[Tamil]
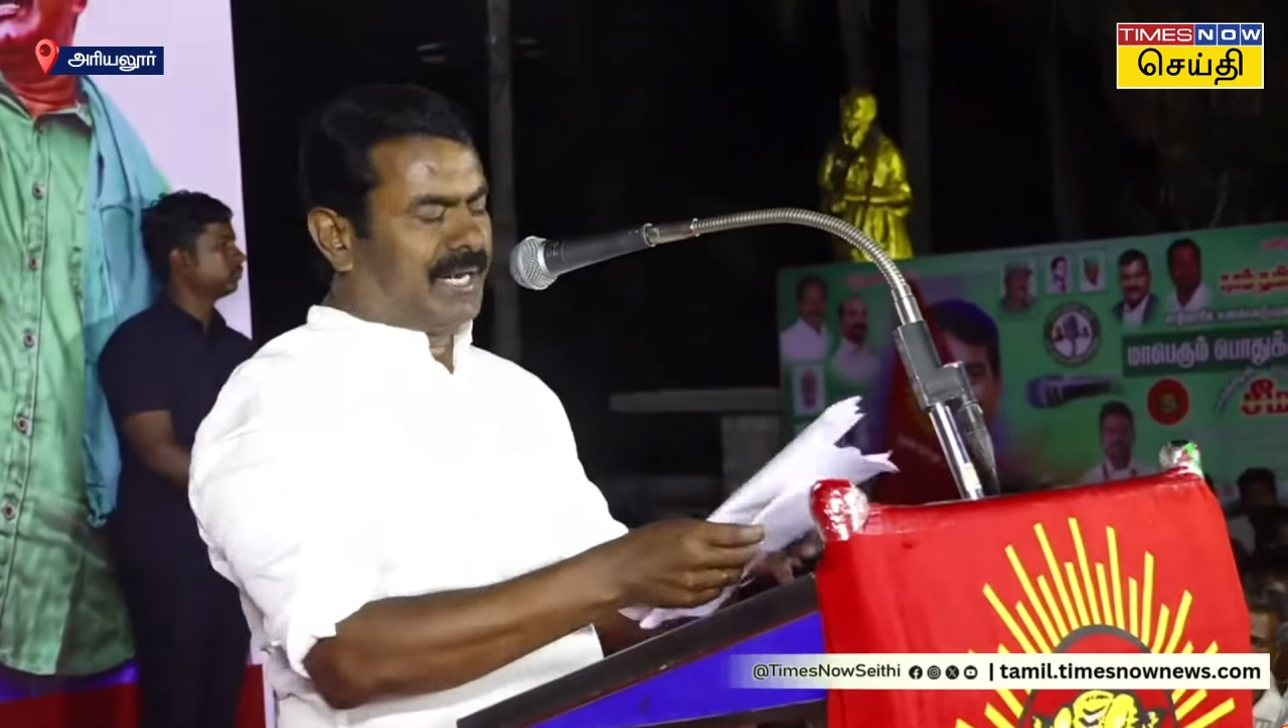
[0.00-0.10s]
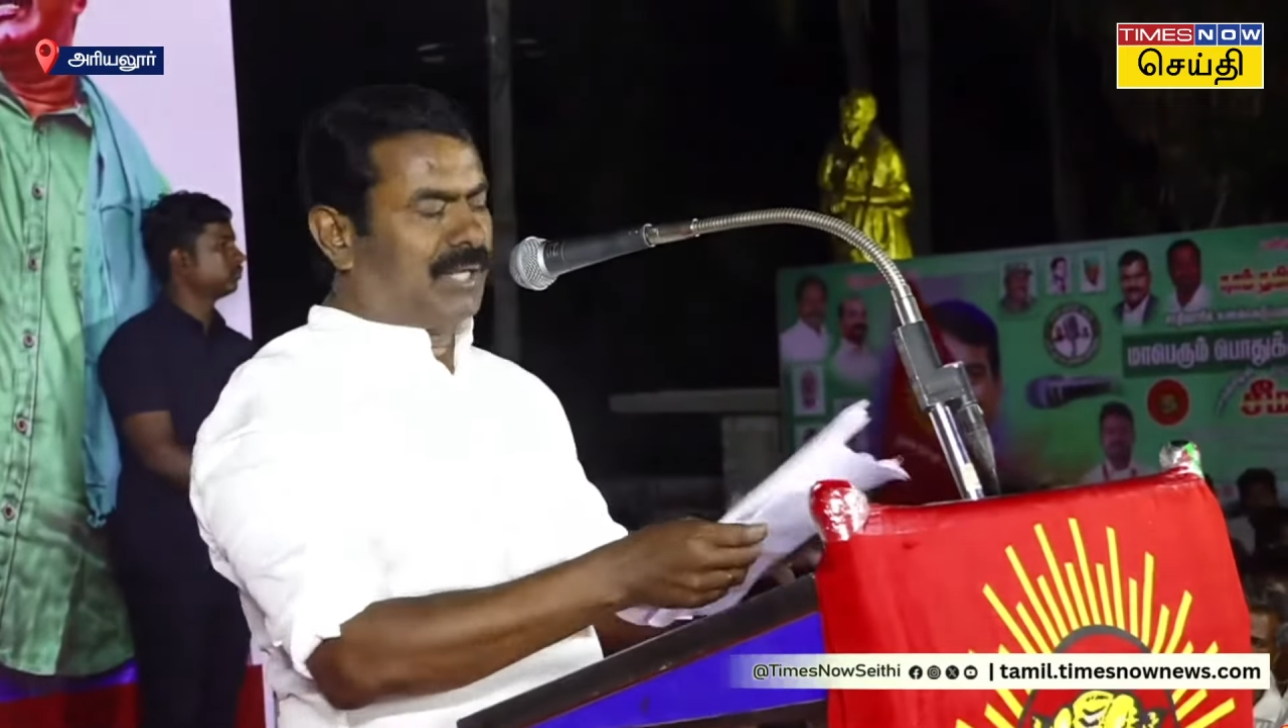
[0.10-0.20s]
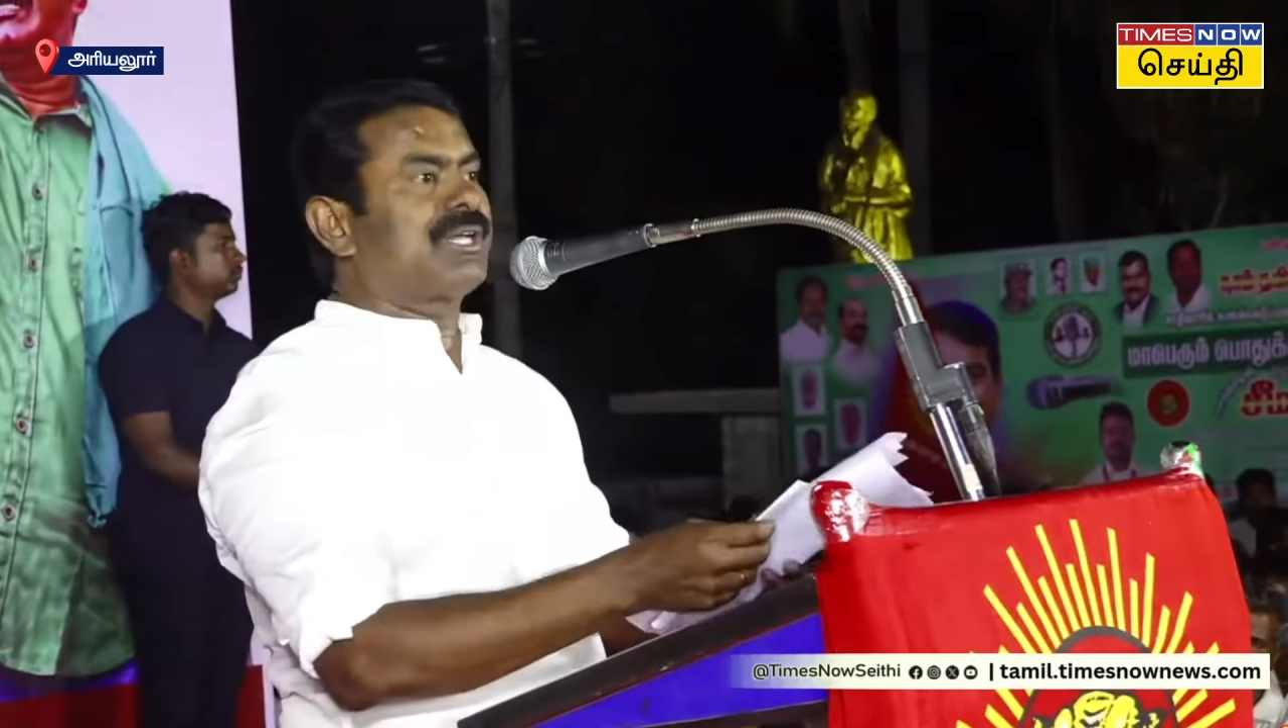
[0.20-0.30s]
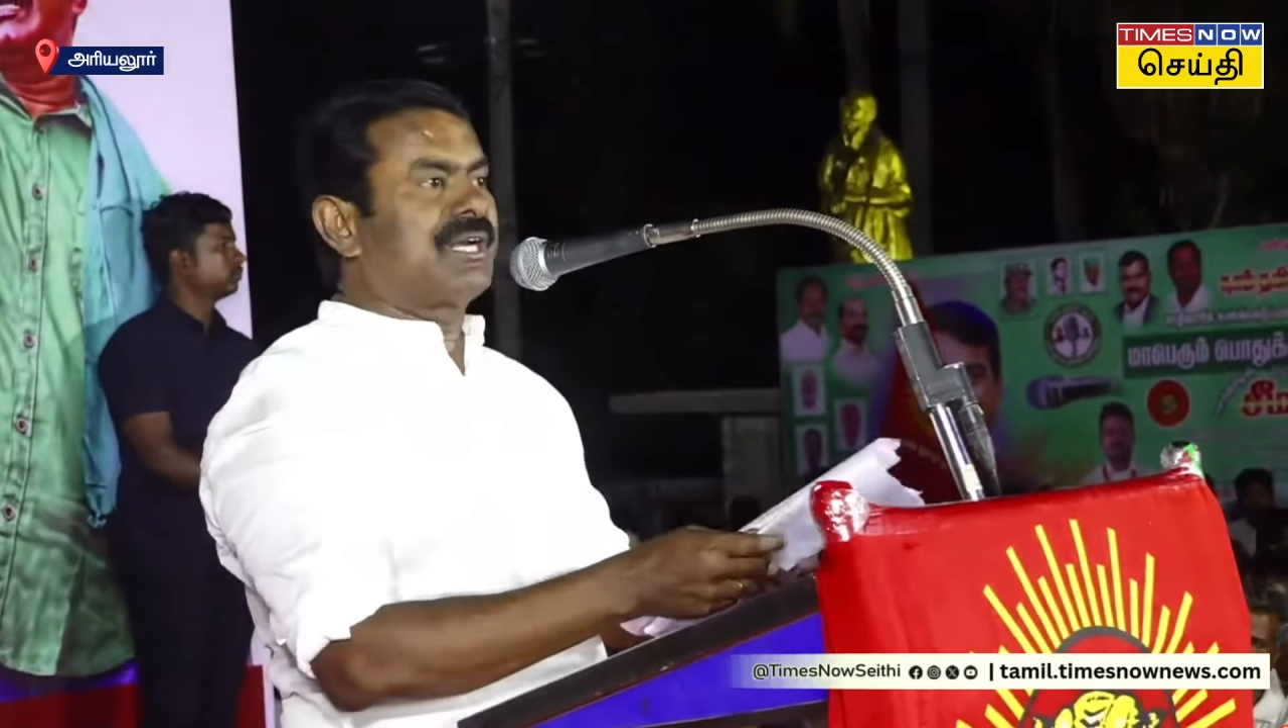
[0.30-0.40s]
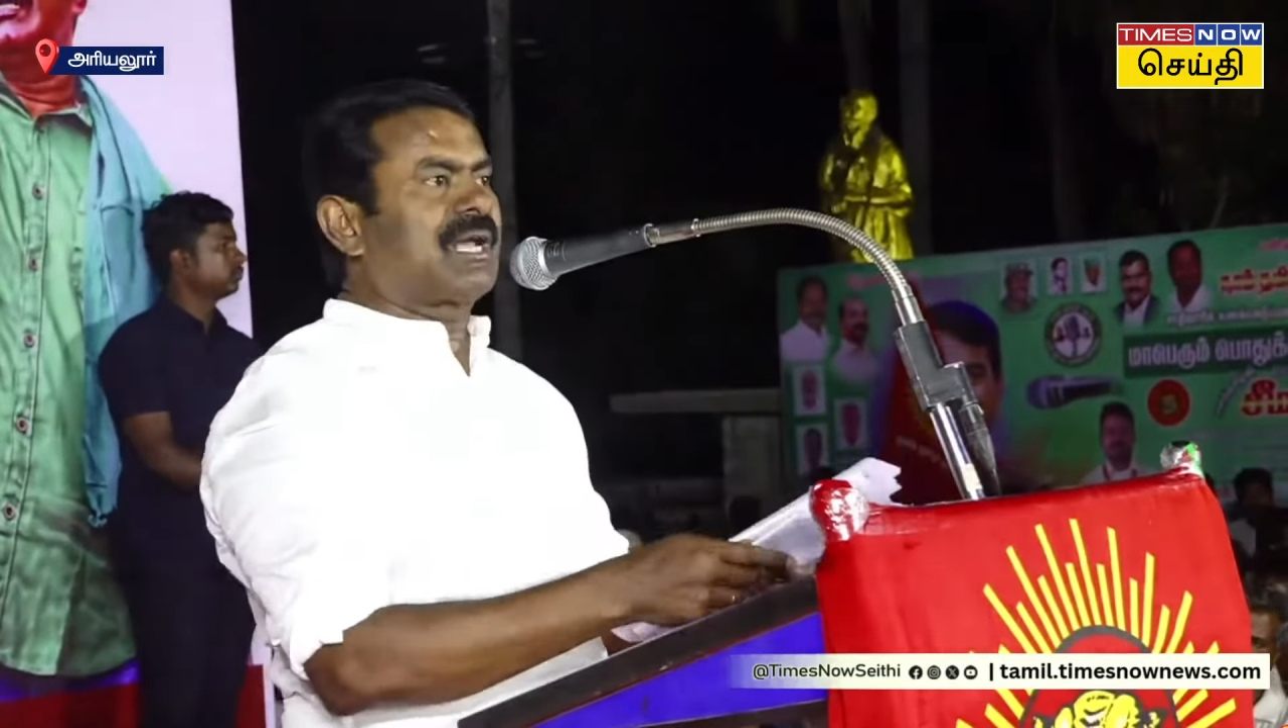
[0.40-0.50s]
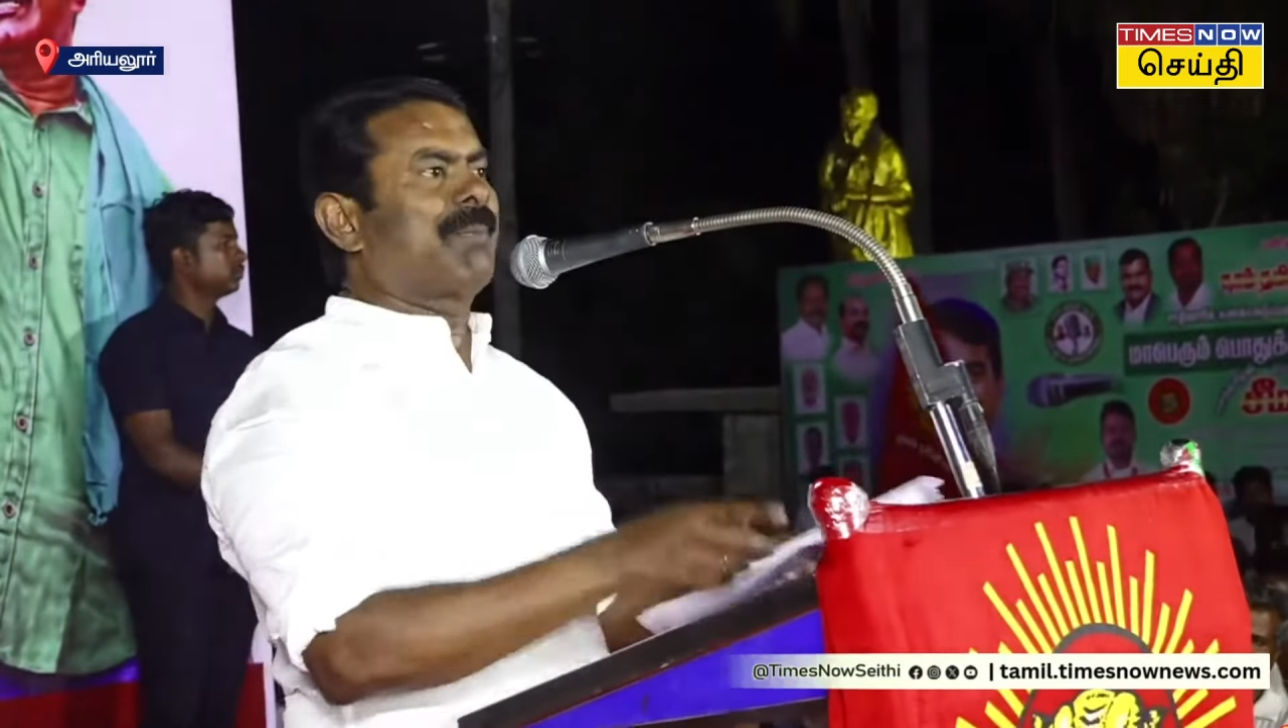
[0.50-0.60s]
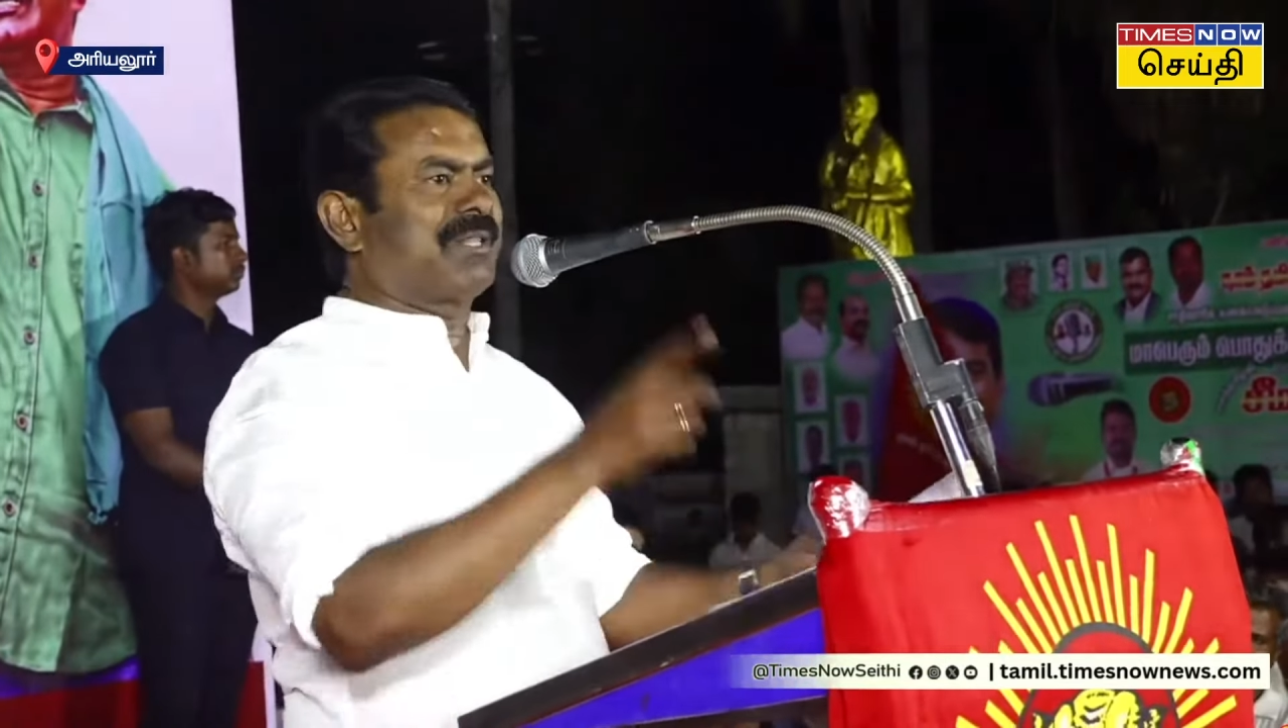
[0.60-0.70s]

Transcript: இடஒதுக்கீடு இருக்கா